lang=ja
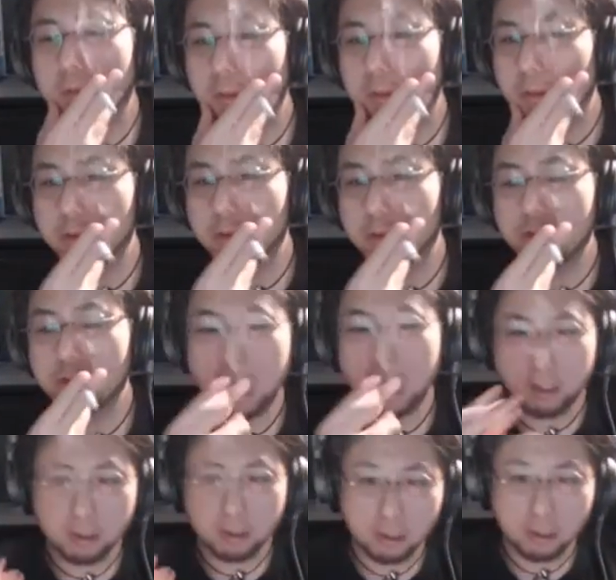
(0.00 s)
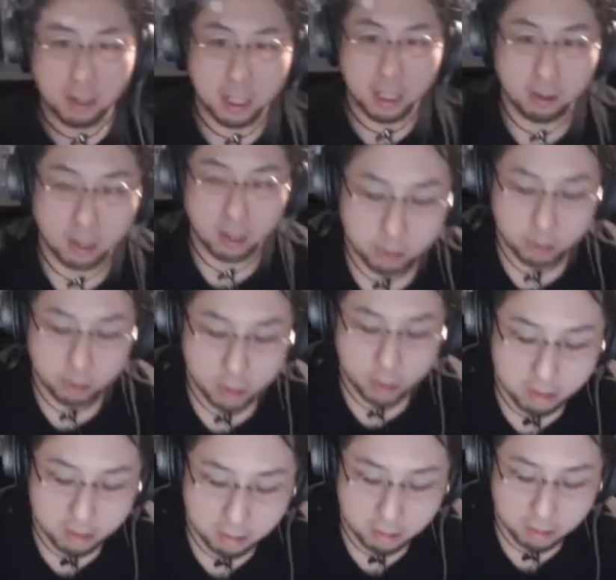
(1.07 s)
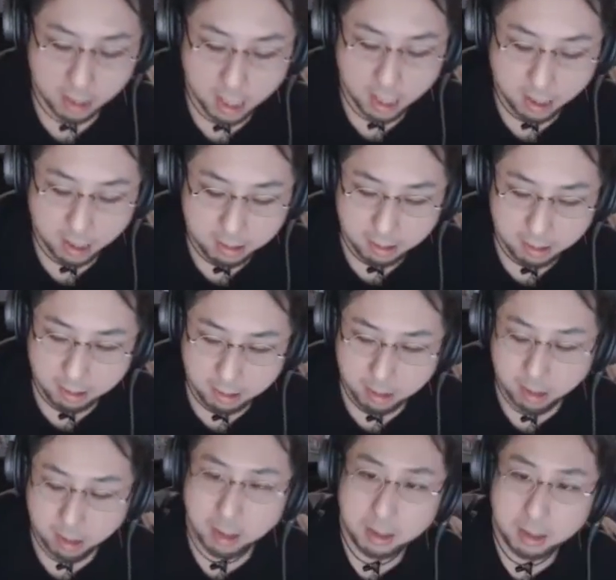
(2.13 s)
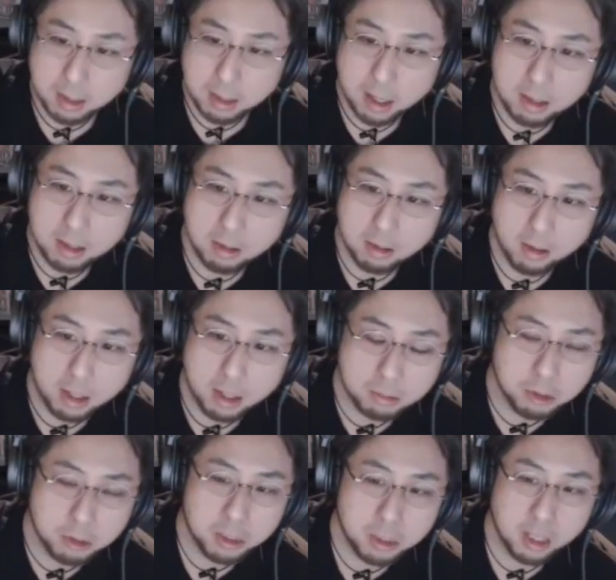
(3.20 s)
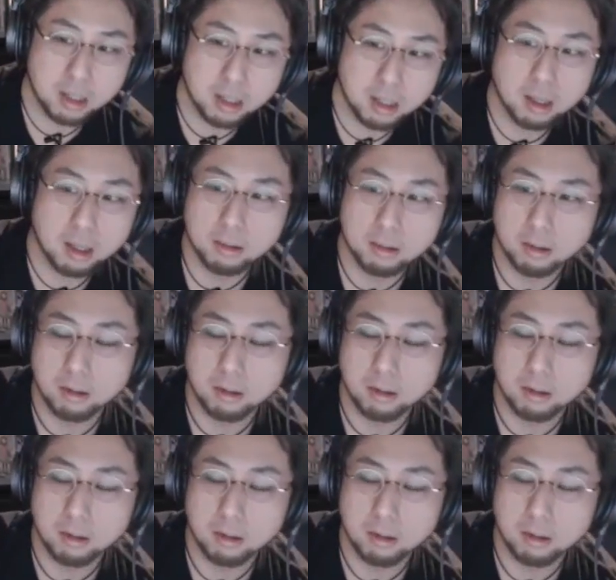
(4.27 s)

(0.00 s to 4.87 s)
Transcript: スイングトレードが向いてそうな気がするんだよね。デイトレは向いてない気がする。